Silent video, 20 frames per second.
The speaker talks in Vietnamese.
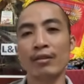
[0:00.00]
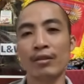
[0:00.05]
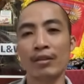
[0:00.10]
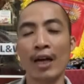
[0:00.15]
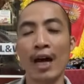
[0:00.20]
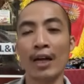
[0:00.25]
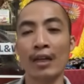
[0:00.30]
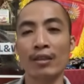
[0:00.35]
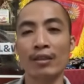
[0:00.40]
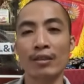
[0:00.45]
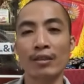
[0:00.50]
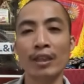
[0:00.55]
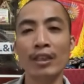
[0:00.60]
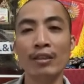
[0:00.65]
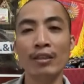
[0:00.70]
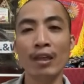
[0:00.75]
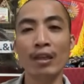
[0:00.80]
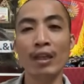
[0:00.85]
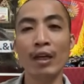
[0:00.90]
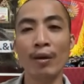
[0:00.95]
hạt dinh
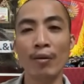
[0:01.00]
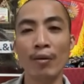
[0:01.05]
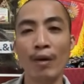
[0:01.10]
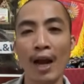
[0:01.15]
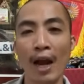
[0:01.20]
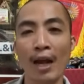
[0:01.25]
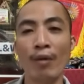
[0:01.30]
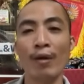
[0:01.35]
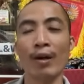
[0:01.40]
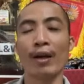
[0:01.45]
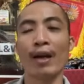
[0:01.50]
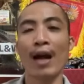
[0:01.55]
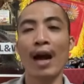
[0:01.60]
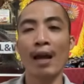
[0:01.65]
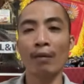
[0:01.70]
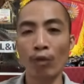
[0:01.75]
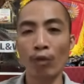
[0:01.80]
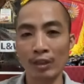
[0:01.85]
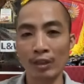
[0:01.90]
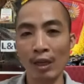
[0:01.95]
dưỡng đời đồng nai hoặc là
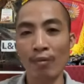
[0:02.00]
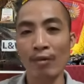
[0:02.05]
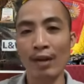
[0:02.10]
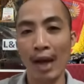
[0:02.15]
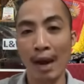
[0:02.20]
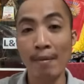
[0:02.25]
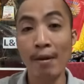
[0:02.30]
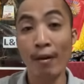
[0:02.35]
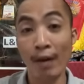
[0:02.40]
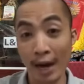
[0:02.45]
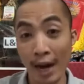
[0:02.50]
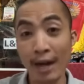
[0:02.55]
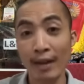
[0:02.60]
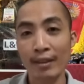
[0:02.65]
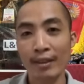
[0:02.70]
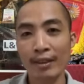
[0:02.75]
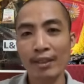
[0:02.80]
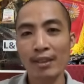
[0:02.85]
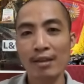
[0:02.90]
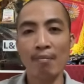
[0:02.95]
ăn một dòng cáo nào khác
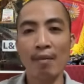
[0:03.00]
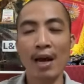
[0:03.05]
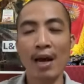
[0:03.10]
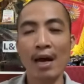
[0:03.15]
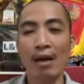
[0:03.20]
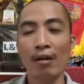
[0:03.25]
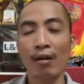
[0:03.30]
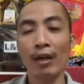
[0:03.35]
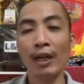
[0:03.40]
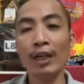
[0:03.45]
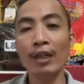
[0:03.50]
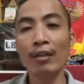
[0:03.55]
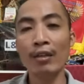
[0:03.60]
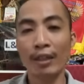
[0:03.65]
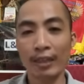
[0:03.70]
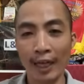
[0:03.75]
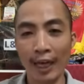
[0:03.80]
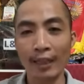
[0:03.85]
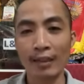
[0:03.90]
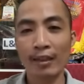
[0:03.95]
mà nó lên lửa
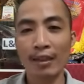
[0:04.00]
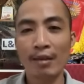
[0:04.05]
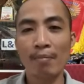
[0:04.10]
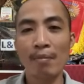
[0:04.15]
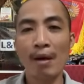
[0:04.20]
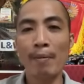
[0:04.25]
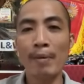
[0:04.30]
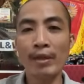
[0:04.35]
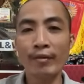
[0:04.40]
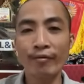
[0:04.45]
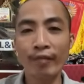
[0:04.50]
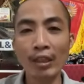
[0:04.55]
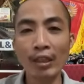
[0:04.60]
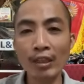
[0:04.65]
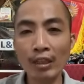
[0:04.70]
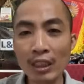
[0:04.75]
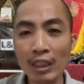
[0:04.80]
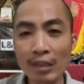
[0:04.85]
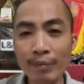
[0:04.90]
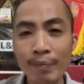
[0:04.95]
nhanh mà mình vẫn
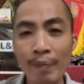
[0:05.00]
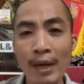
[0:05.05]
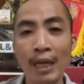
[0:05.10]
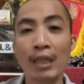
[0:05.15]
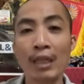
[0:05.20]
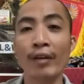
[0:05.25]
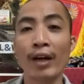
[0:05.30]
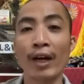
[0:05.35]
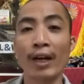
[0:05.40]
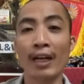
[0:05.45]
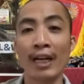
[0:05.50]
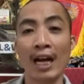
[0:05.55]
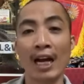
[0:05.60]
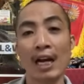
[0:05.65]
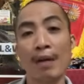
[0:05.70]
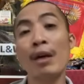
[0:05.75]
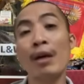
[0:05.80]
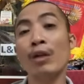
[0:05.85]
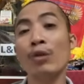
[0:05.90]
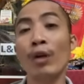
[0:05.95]
giữ đây như vậy là
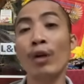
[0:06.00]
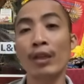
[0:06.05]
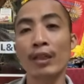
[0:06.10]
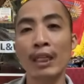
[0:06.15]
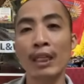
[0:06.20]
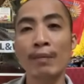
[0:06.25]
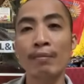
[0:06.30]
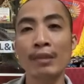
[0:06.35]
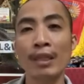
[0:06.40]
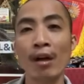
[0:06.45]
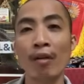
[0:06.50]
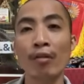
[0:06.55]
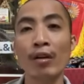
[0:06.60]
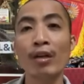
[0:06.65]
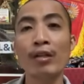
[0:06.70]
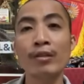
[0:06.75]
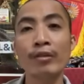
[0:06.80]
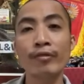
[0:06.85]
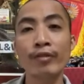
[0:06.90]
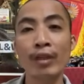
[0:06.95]
các bác nuôi chim theo hướng
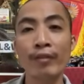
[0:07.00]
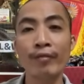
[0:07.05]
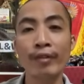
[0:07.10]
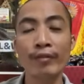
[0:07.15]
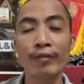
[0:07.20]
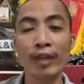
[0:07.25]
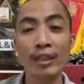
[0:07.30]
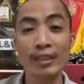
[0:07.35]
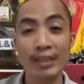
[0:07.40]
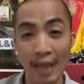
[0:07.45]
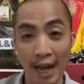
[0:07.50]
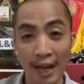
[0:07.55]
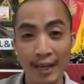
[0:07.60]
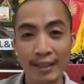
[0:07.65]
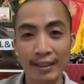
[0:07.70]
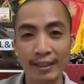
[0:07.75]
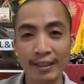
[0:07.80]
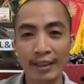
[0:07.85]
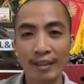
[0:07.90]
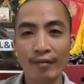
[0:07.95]
hướng vinh phước sai
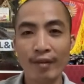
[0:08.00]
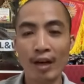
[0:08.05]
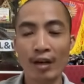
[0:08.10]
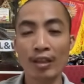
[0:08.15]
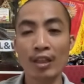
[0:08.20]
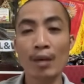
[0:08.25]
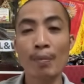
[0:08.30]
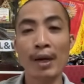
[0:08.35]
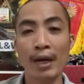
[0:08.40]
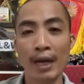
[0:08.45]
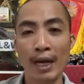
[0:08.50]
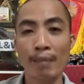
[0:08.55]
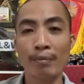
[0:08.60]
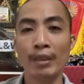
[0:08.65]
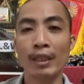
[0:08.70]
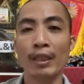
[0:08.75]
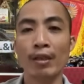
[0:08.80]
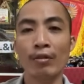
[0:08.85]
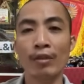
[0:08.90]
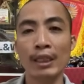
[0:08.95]
và nó theo parem
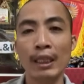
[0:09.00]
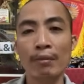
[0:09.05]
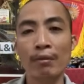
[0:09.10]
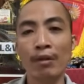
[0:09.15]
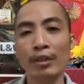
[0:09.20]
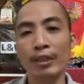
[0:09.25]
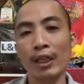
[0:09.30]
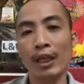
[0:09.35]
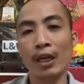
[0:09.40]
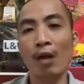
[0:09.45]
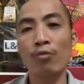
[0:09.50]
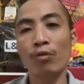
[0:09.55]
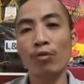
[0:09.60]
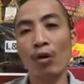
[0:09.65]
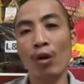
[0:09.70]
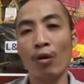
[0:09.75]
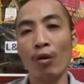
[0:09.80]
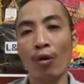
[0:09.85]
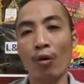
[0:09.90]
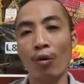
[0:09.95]
thì con chim nó sẽ không
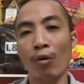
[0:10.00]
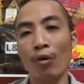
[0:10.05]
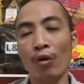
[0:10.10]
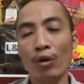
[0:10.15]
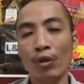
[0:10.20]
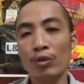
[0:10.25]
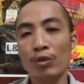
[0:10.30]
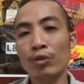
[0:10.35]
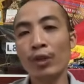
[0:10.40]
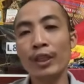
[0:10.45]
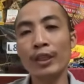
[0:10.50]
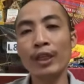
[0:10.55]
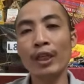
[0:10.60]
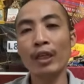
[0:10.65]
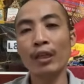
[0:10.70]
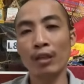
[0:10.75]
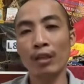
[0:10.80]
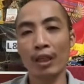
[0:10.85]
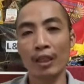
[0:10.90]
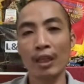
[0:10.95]
có độ duy trì
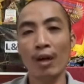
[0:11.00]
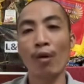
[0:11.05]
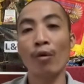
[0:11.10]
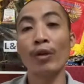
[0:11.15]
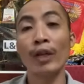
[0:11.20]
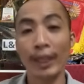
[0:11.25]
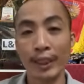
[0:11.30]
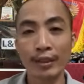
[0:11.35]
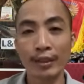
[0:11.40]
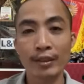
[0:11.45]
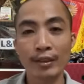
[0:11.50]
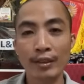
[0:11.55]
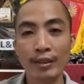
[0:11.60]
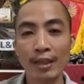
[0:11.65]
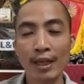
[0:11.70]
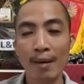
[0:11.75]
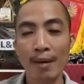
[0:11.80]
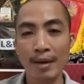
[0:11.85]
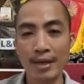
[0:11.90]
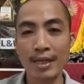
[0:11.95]
lửa theo ổn định
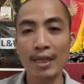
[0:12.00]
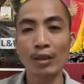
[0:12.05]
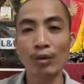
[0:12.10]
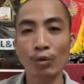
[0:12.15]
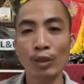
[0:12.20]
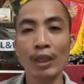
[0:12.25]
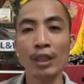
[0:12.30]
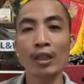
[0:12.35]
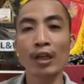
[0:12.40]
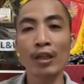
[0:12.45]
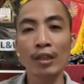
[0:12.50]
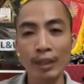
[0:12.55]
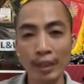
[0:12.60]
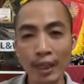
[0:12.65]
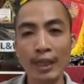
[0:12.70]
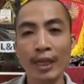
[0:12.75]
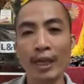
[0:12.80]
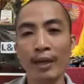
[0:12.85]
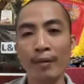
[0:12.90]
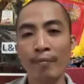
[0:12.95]
các bác nhé tùy thời
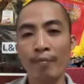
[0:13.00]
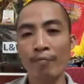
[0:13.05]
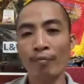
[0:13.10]
tiết này